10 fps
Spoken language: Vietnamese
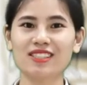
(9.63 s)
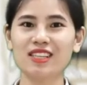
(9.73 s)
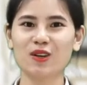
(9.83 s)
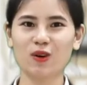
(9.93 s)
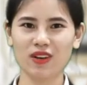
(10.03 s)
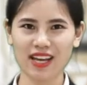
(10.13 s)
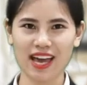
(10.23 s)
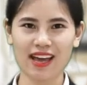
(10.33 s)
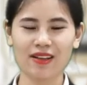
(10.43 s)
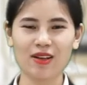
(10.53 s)

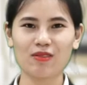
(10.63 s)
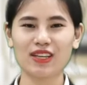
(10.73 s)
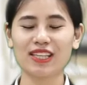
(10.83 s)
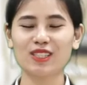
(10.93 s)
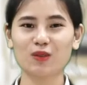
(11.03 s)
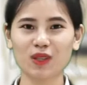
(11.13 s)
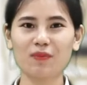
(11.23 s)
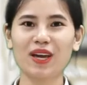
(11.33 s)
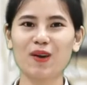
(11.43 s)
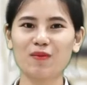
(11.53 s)
Zirconia. Vậy thì trong tập
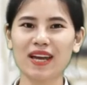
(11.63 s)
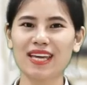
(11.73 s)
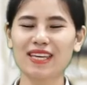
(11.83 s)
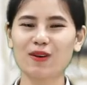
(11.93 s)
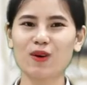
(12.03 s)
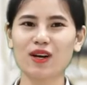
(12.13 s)
ngày hôm nay, Nha Khoa